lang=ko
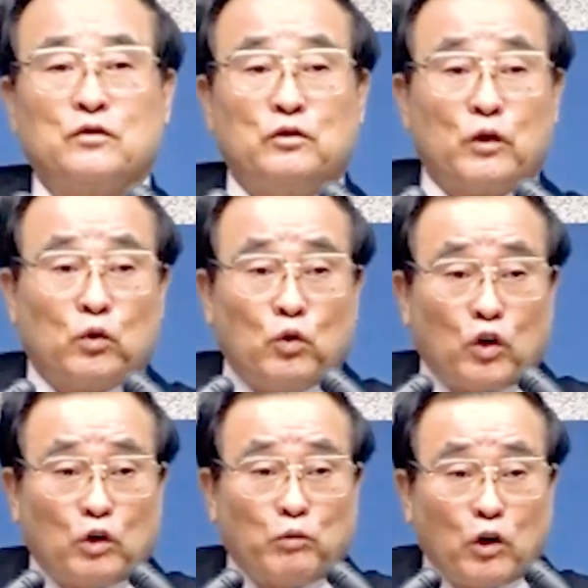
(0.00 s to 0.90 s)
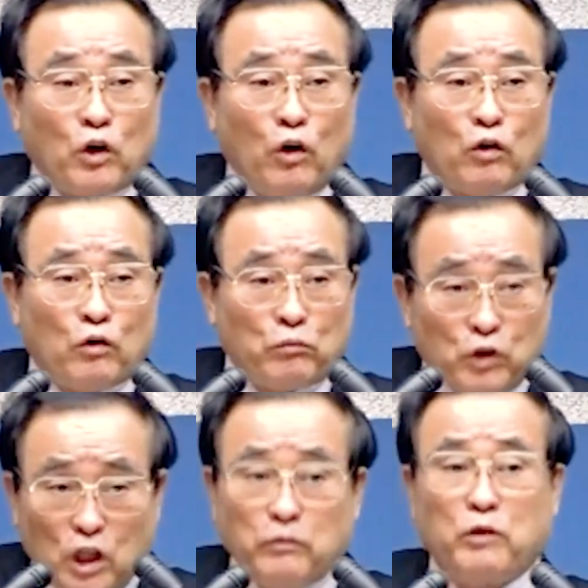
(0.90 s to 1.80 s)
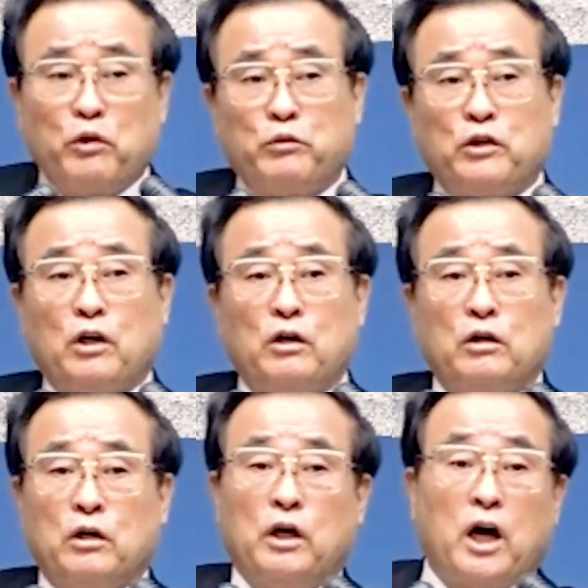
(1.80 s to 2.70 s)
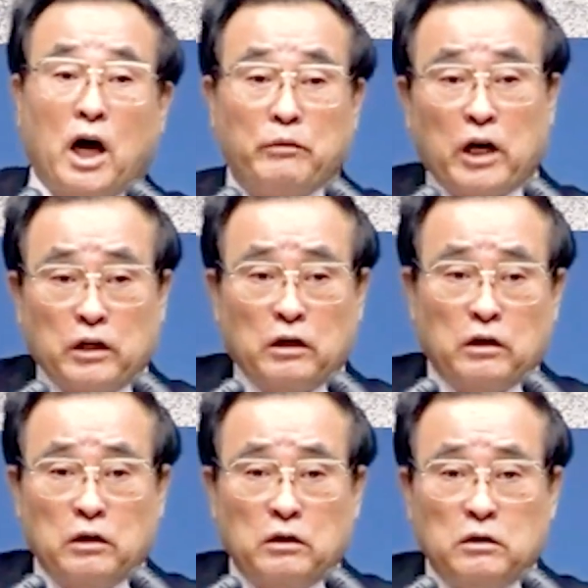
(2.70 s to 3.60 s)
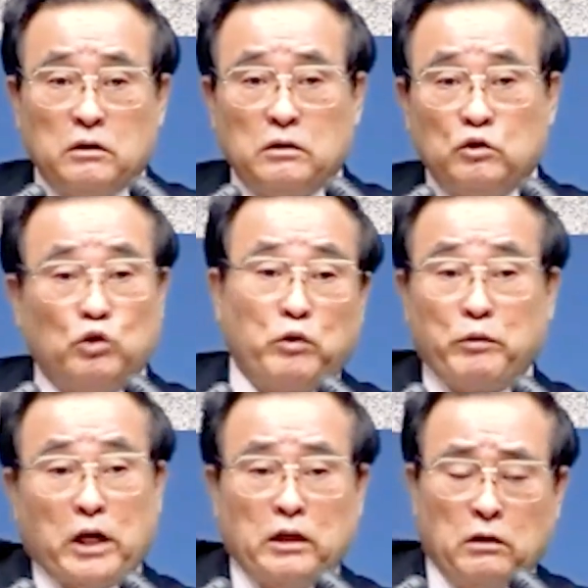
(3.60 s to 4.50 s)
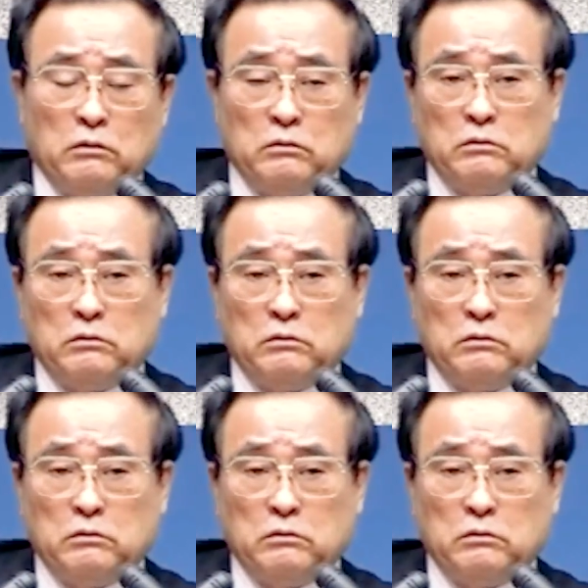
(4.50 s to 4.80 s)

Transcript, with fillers: 그 구원은 뭘로? 믿음의 법이다. 행함이 아니야. 율법이 아니야.